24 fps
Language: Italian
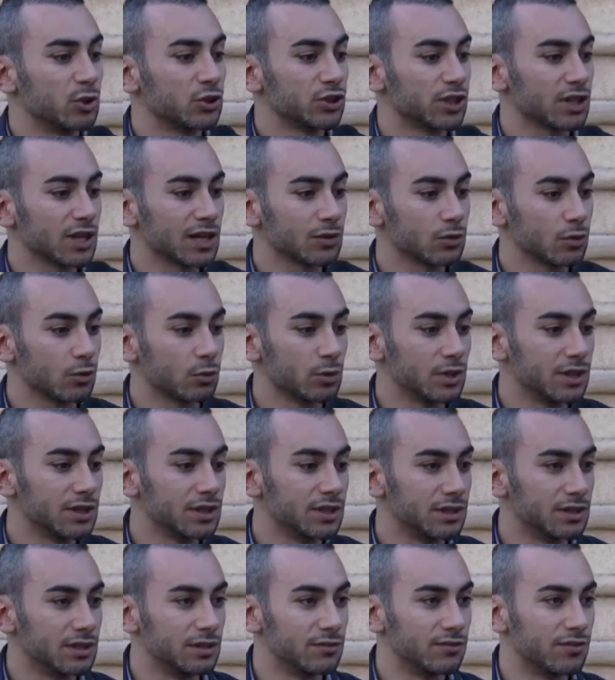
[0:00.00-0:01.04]
cercato
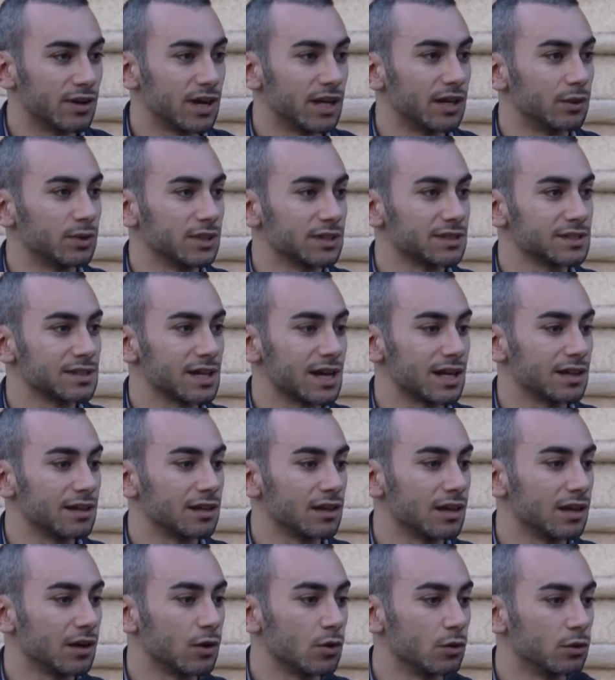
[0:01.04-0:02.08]
quindi di fare
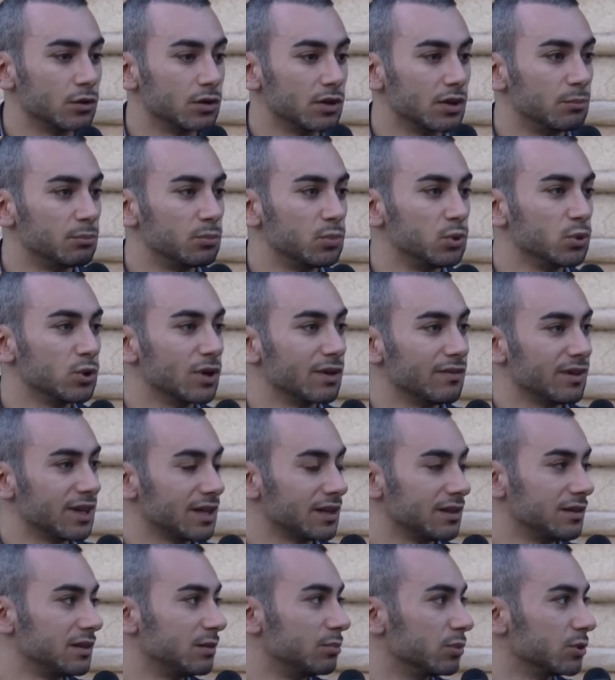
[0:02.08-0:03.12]
un'estate con più
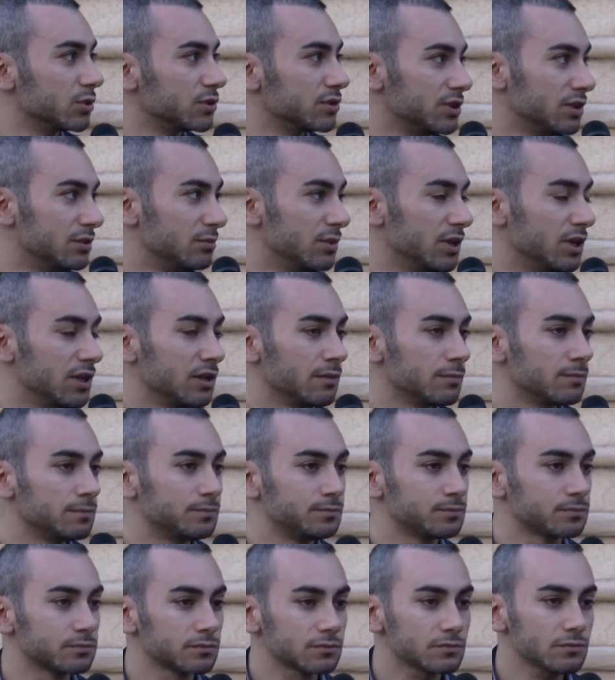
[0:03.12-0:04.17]
eventi possibili,
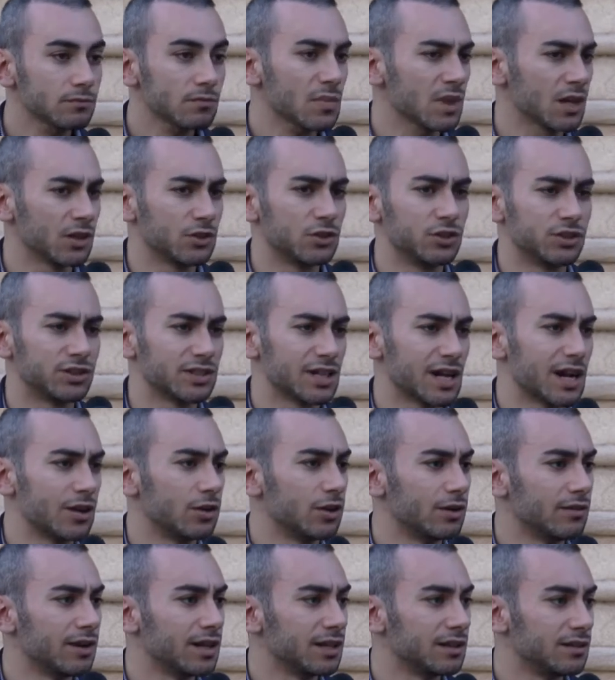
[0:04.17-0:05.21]
ci
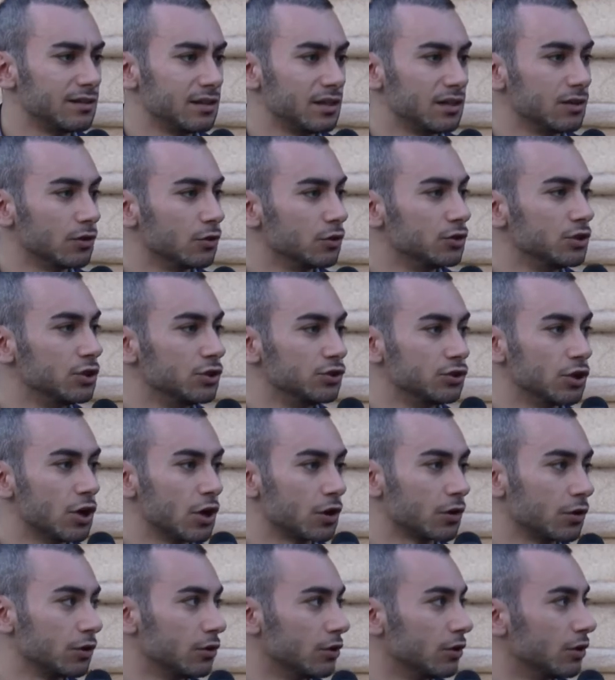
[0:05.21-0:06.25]
saranno eventi ogni
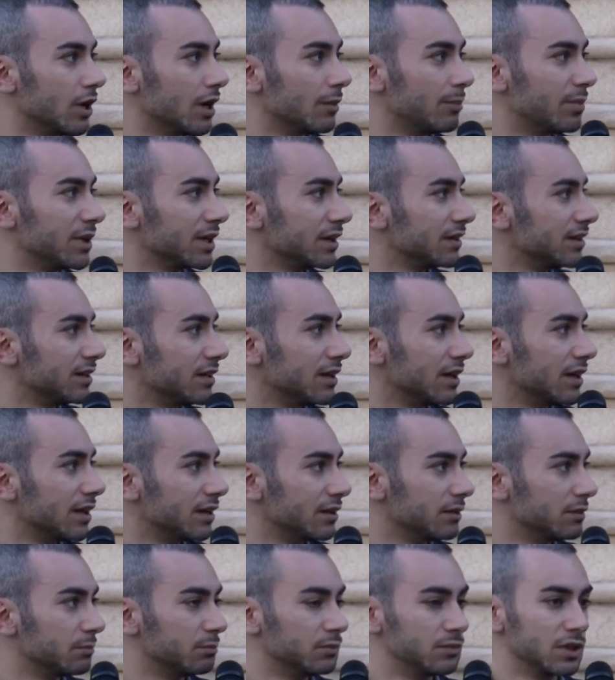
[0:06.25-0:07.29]
giorno a
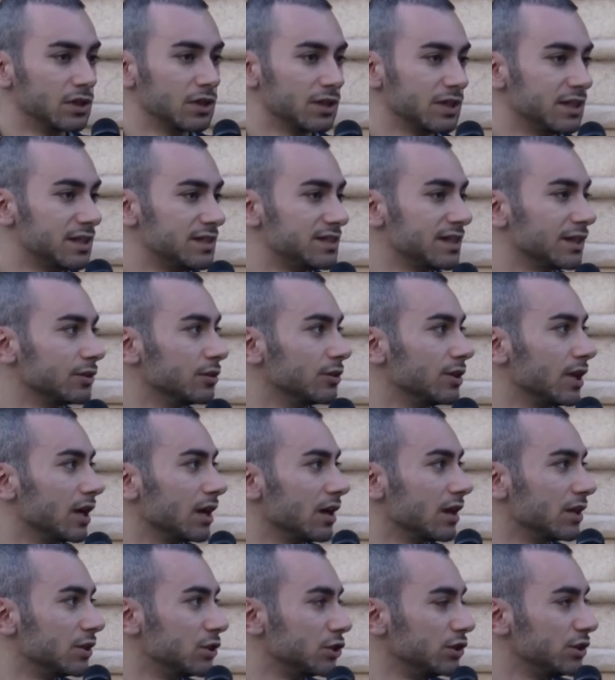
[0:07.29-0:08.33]
partire iniziando
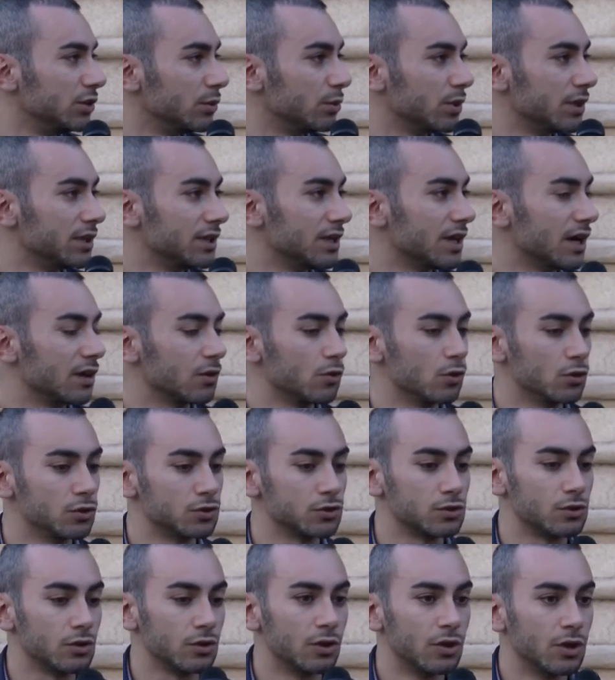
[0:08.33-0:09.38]
dal 5 di
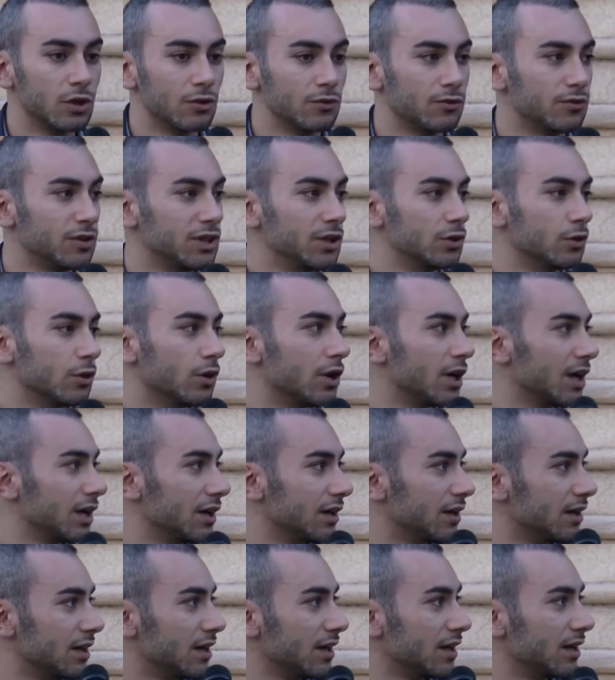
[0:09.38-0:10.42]
agosto fino
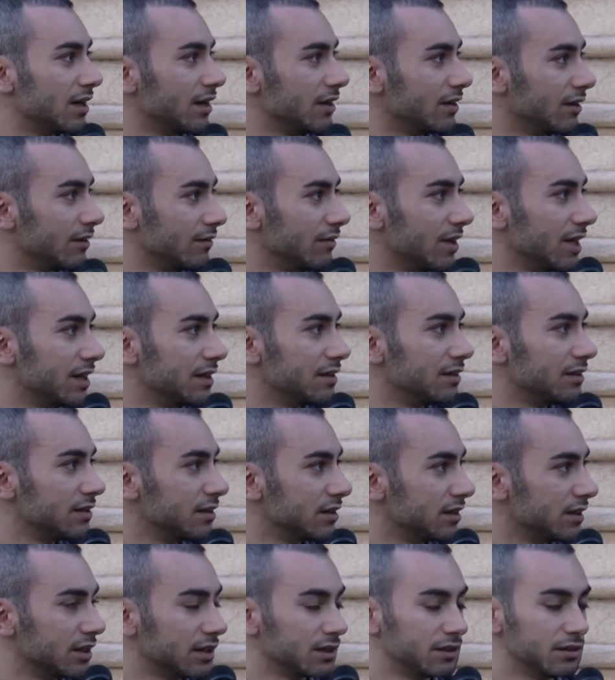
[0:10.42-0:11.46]
al 20 eh,
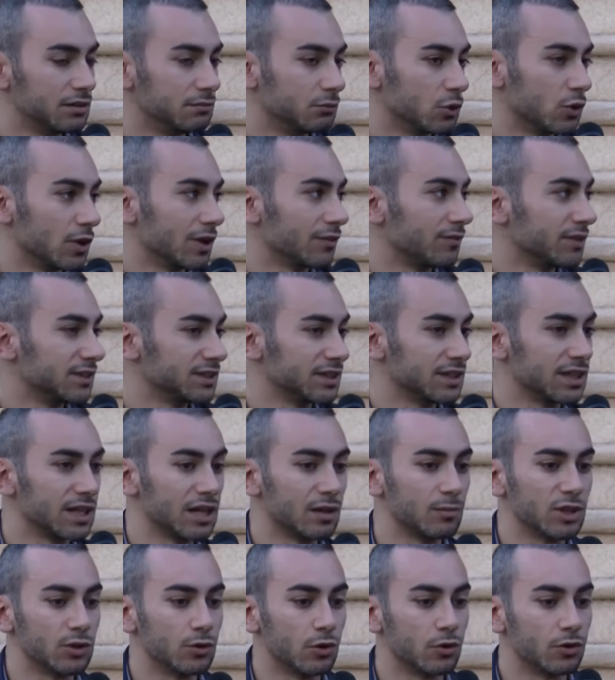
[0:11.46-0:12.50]
di, di, con la festa
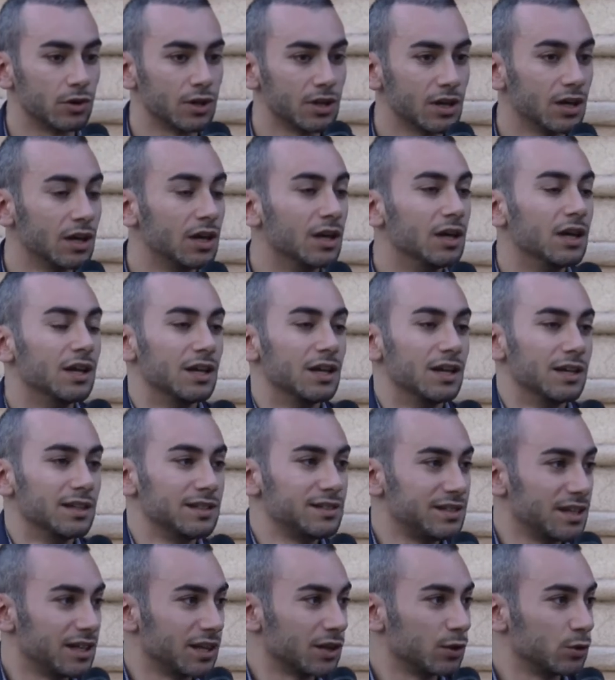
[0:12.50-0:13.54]
della Madonna.
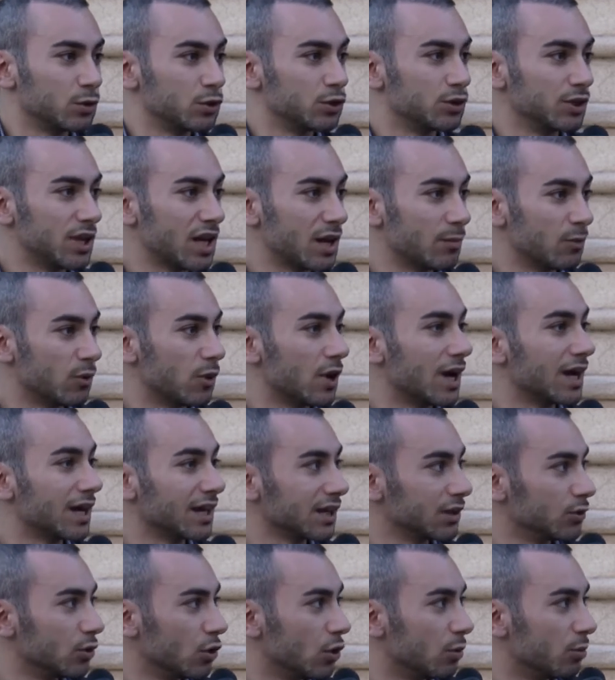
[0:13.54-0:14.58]
Se riusciremo
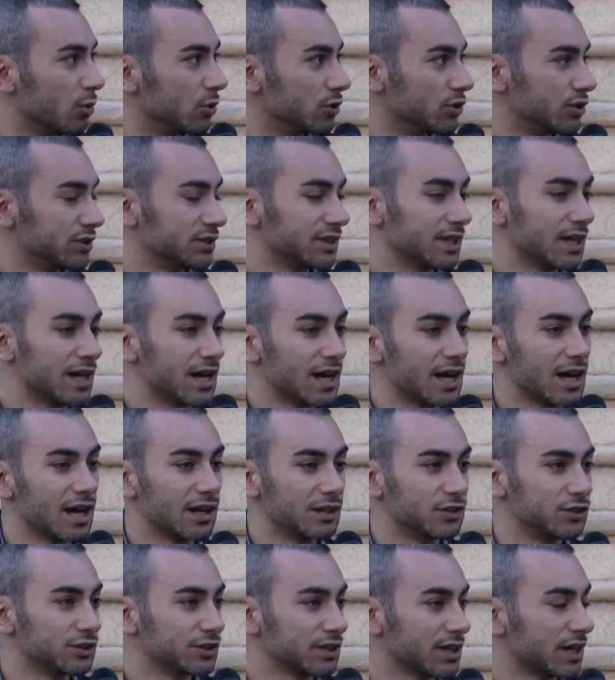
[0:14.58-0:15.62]
anche dopo ci,
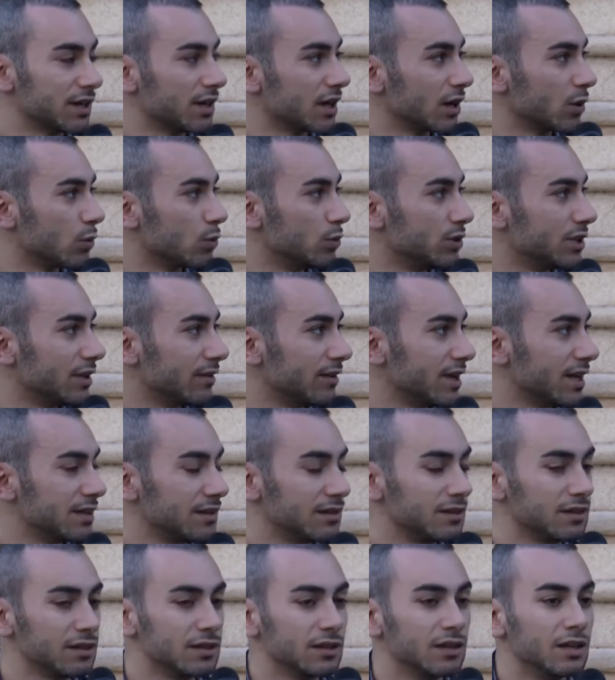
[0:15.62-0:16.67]
sarà, ci saranno alcuni
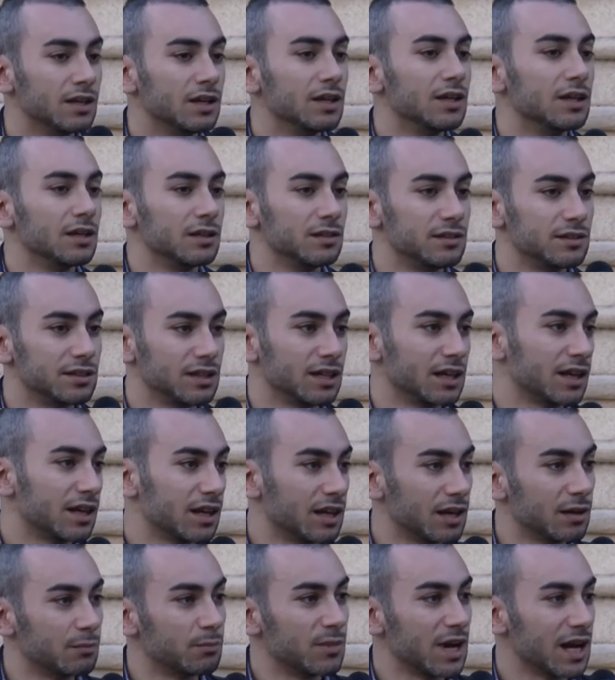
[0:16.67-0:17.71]
eventi
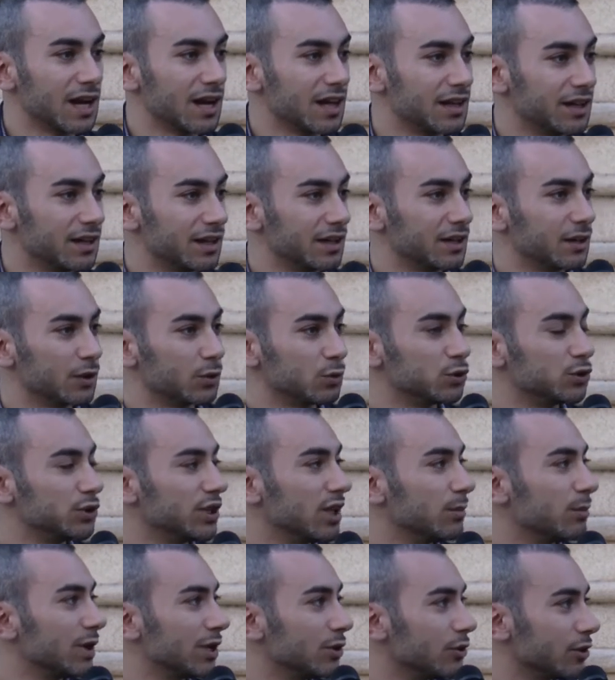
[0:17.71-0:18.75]
che magari
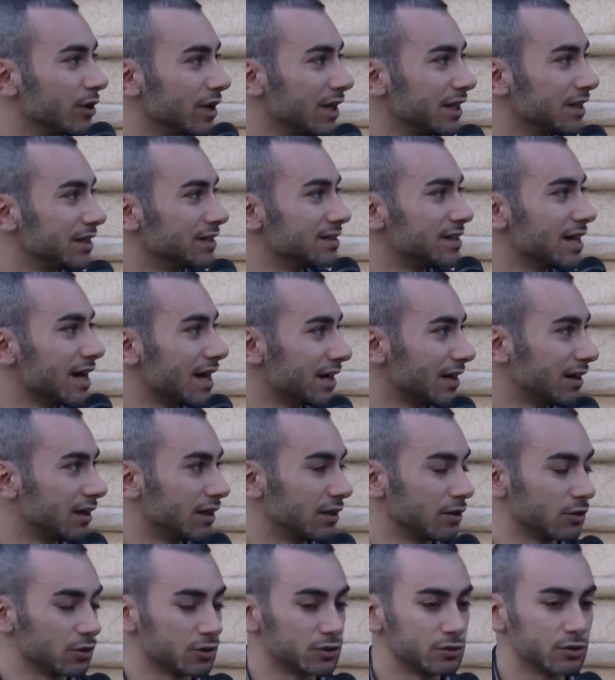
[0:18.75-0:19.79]
riusciremo ad organizzare
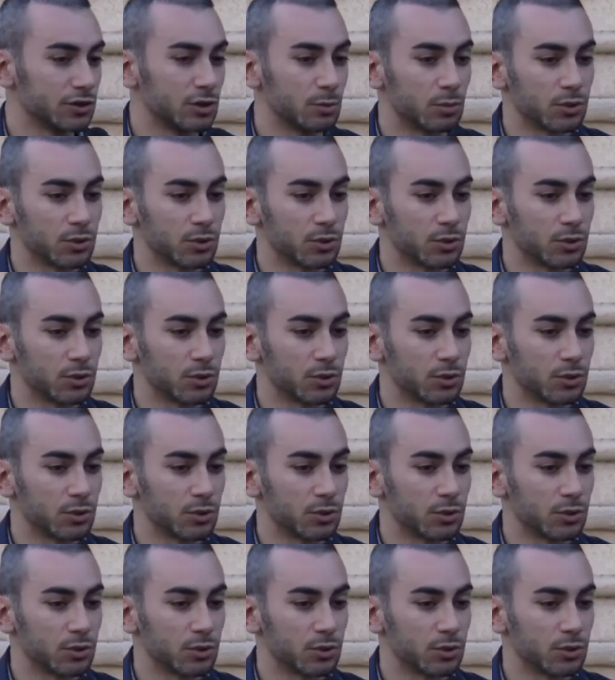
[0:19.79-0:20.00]
nel corso dei